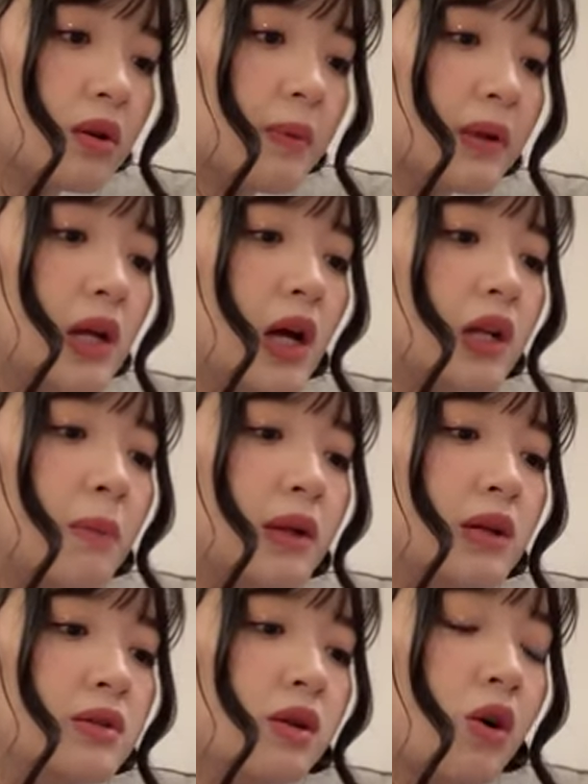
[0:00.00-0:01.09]
tadi kata
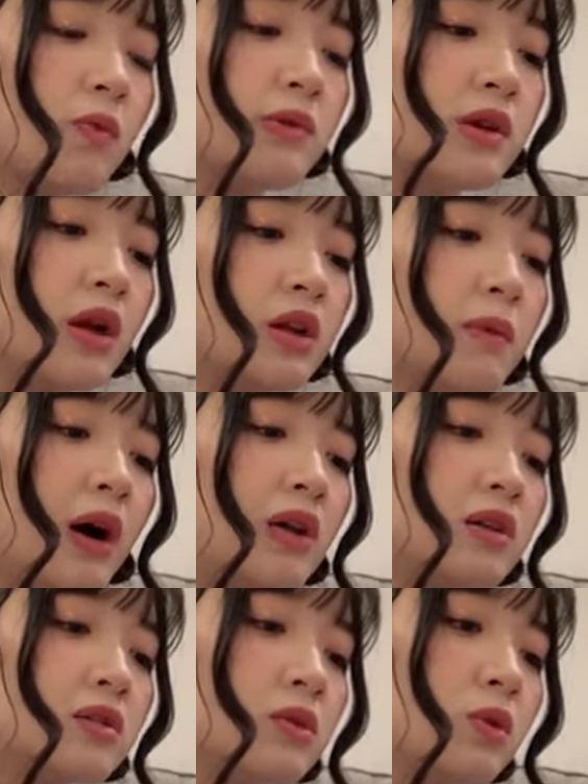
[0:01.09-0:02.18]
manajer kalau misalnya kita
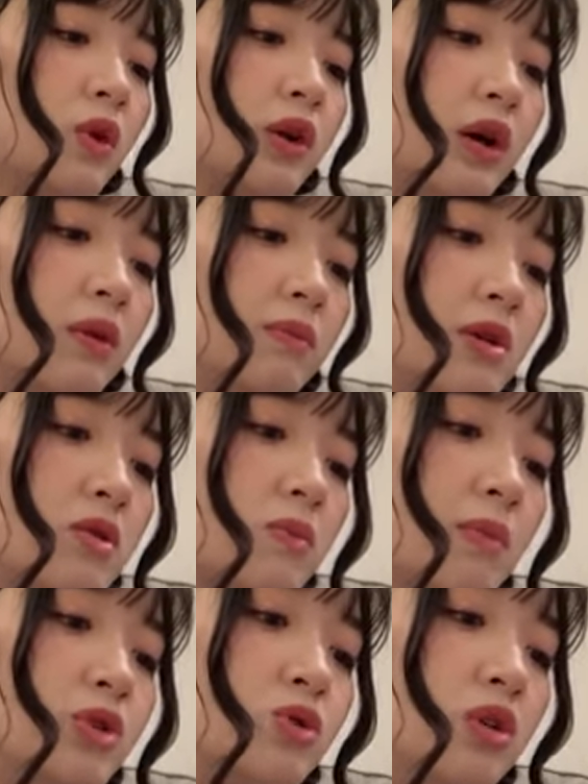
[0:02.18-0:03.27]
makannya satu loyang besok
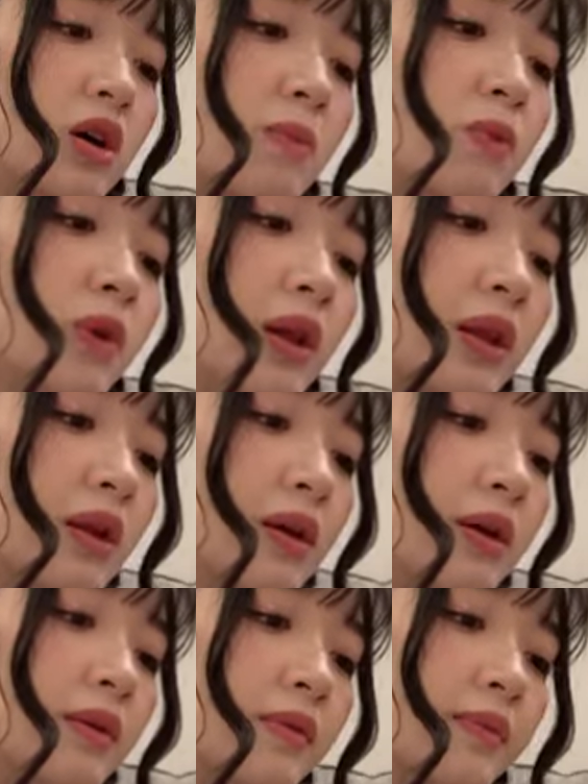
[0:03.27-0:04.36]
bajunya nggak muat
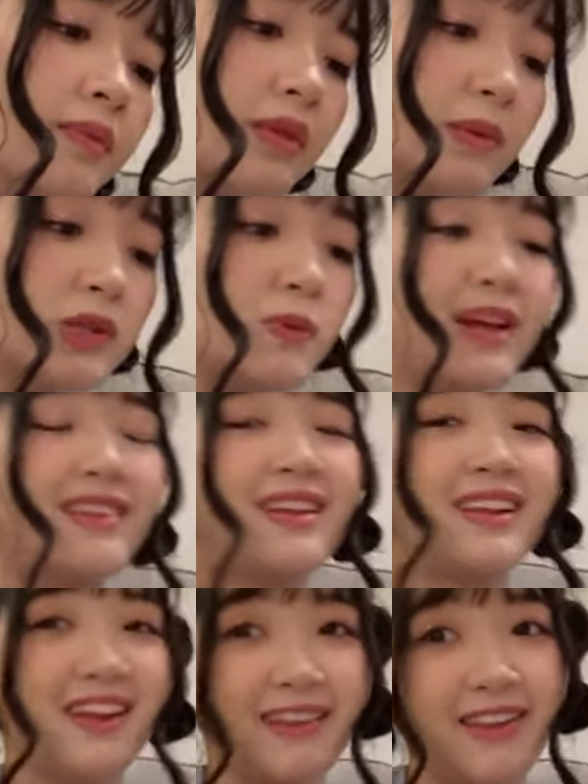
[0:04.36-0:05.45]
kita coba kita
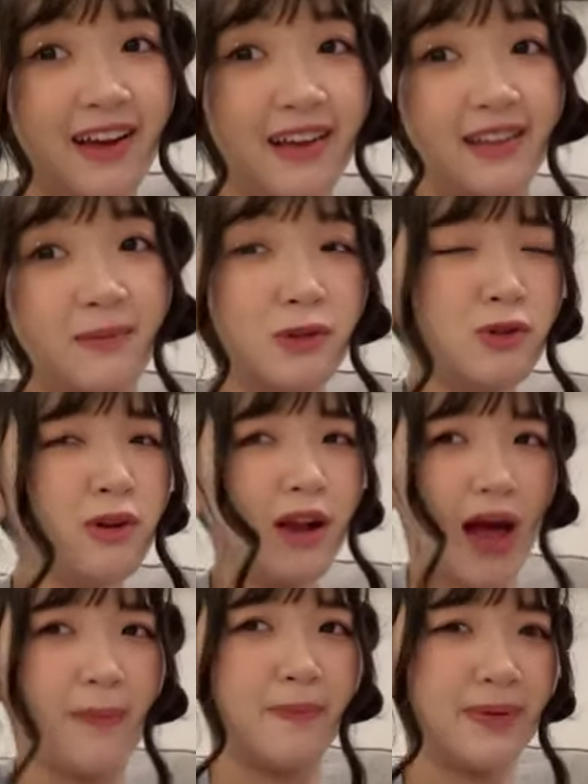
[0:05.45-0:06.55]
lihat ya. Namanya juga
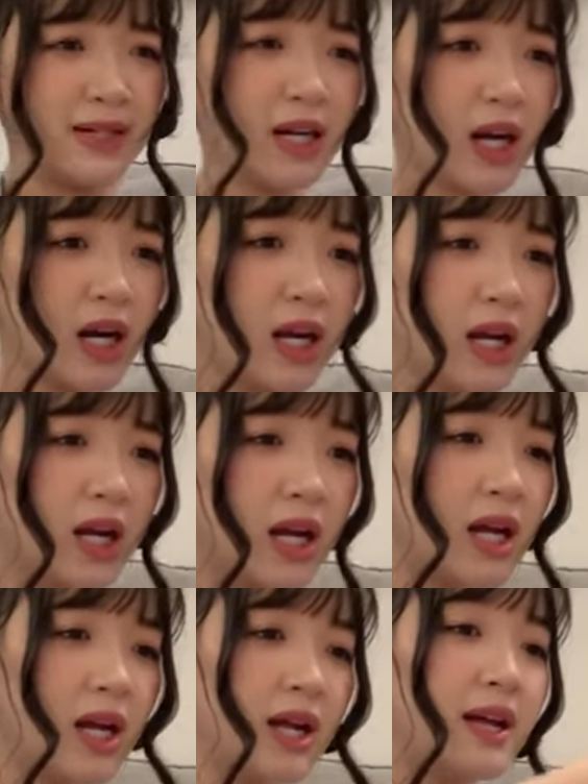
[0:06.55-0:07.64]
lapar.
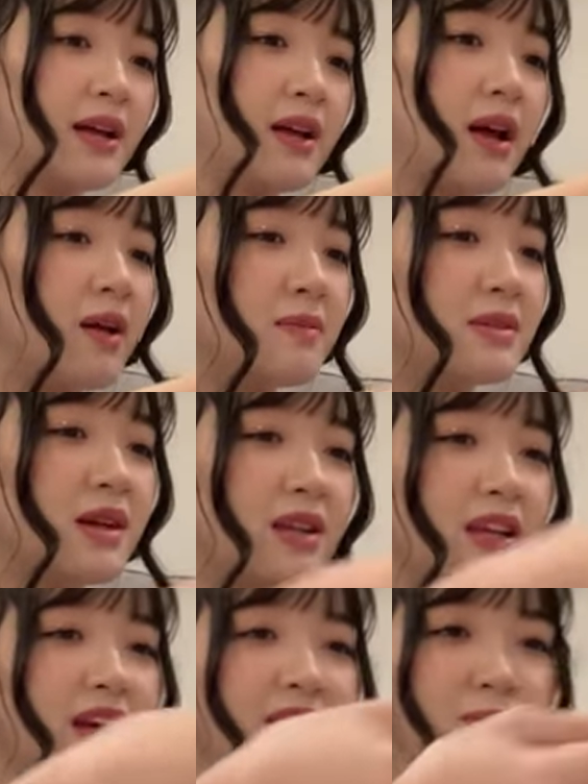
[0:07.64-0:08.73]
Pizza
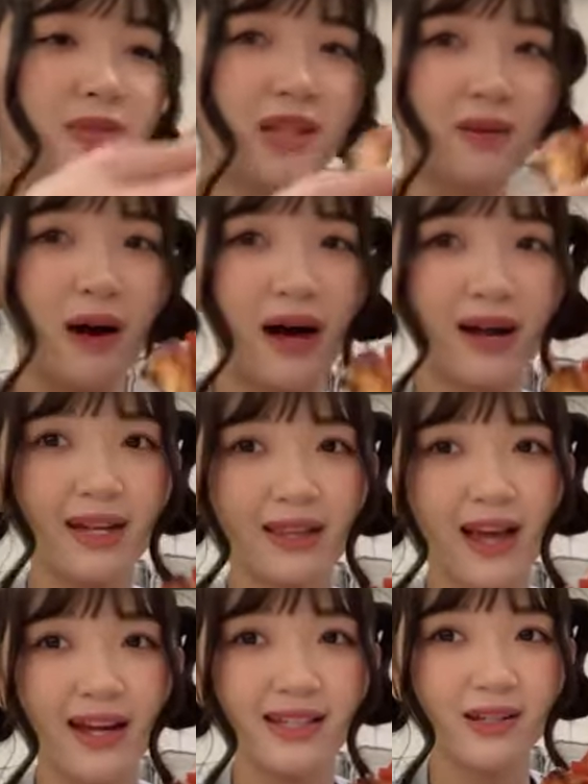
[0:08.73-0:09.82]
ketiga ini besar banget
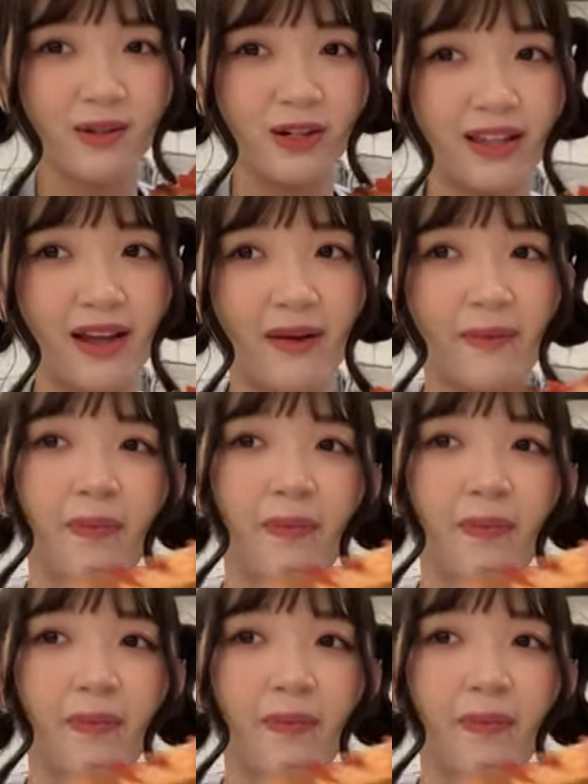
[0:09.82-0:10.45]
guys. Tuh lihat deh.